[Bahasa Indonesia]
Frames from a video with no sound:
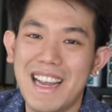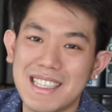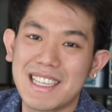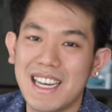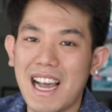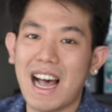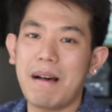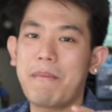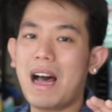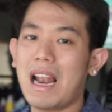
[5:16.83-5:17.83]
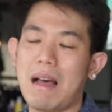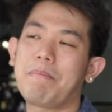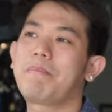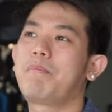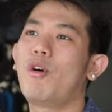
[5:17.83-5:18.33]
alias nggak
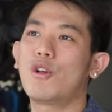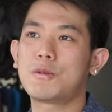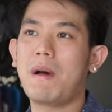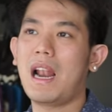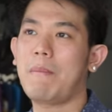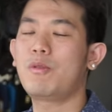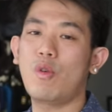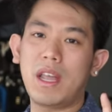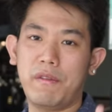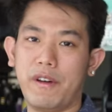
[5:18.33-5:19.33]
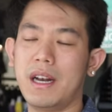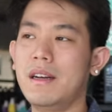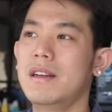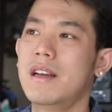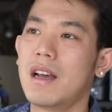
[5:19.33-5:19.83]
balap bolos balap dua
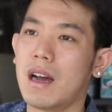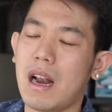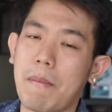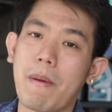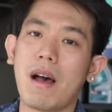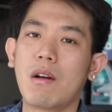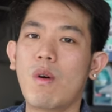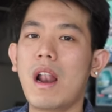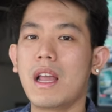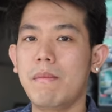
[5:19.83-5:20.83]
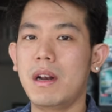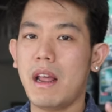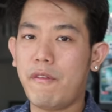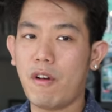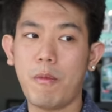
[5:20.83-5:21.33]
event kenapa gue lagi
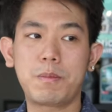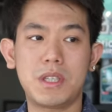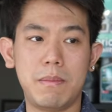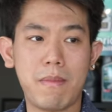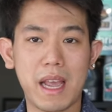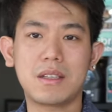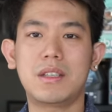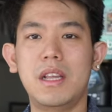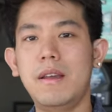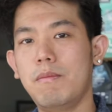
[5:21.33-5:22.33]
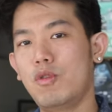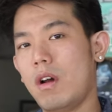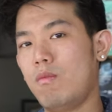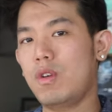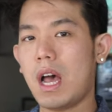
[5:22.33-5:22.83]
mendevelop si Max nih
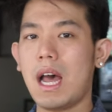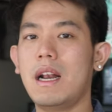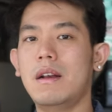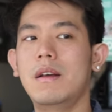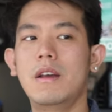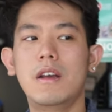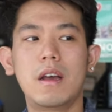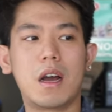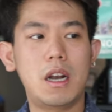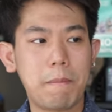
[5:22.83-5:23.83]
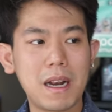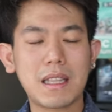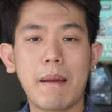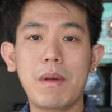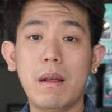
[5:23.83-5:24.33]
mudah-mudahan ke depan
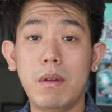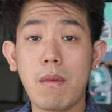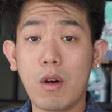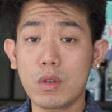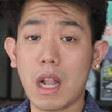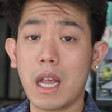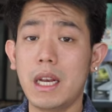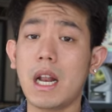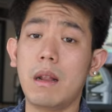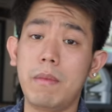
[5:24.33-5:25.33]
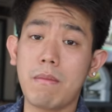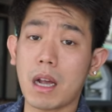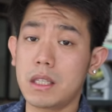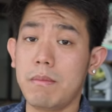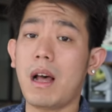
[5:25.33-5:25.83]
time nya lebih bagus lagi dan lebih
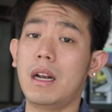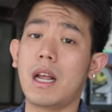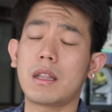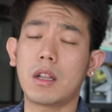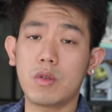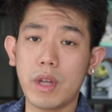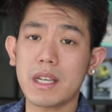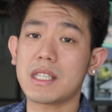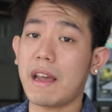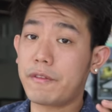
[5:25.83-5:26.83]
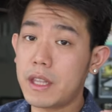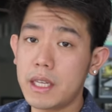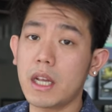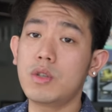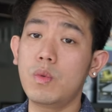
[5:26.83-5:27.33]
maksimal dan tentunya
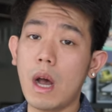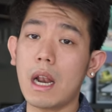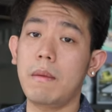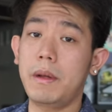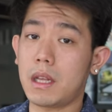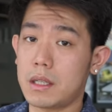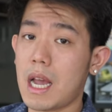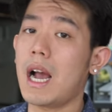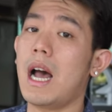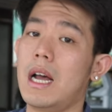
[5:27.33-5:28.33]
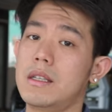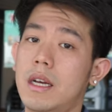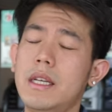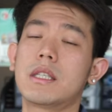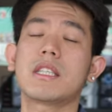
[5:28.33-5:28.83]
safety-nya juga lebih terjaga
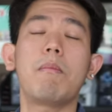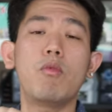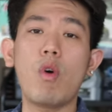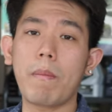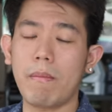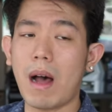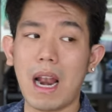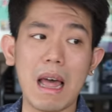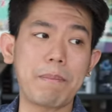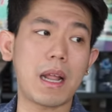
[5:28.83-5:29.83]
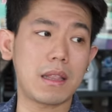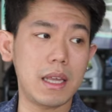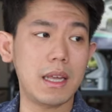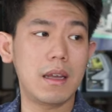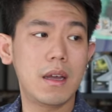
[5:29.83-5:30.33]
jadi semua pembalap
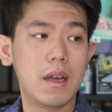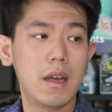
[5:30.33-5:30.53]
nanti